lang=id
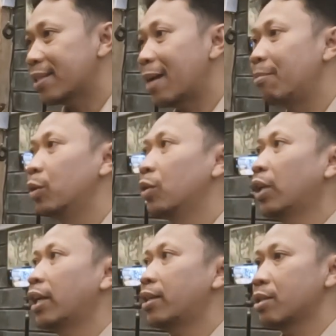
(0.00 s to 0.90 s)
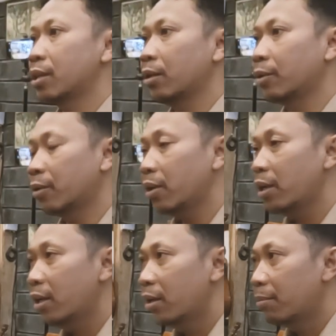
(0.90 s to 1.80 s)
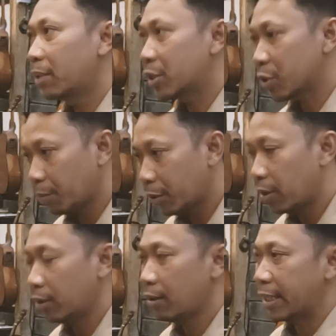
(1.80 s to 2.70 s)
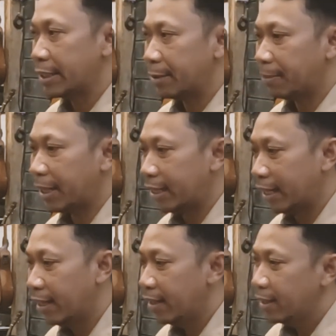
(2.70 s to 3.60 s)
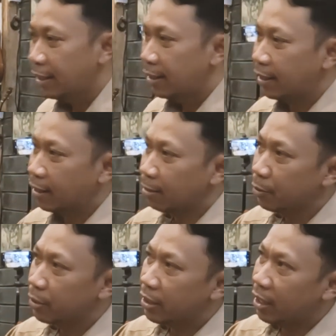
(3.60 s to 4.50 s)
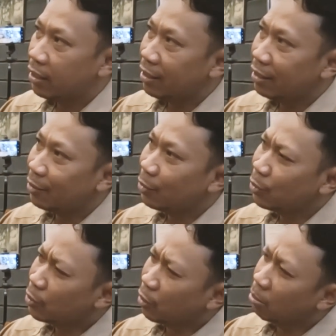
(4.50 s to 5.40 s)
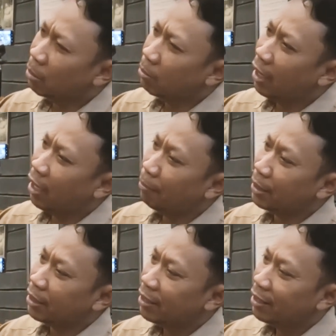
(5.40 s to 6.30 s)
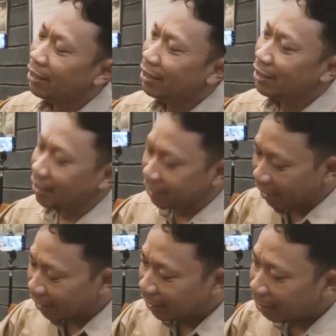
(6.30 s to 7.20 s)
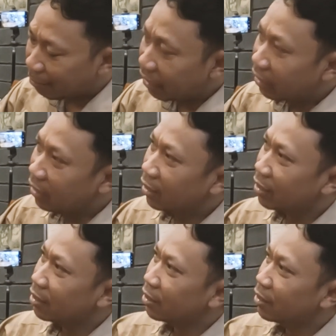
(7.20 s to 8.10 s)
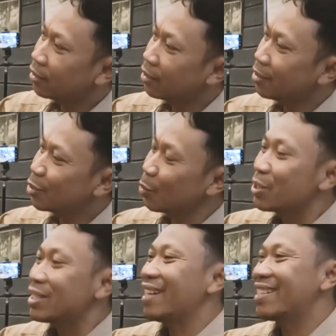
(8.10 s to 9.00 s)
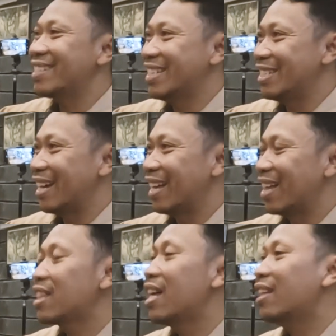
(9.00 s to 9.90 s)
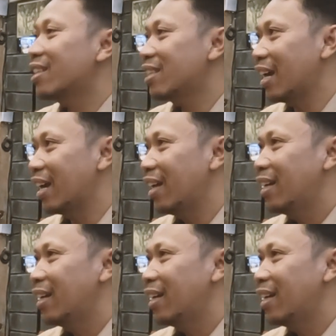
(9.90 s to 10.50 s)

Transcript: samudra di seluruh Mercopodo atau Arcapada. Nah kemudian untuk memahami dari nama ini substansinya, zatnya,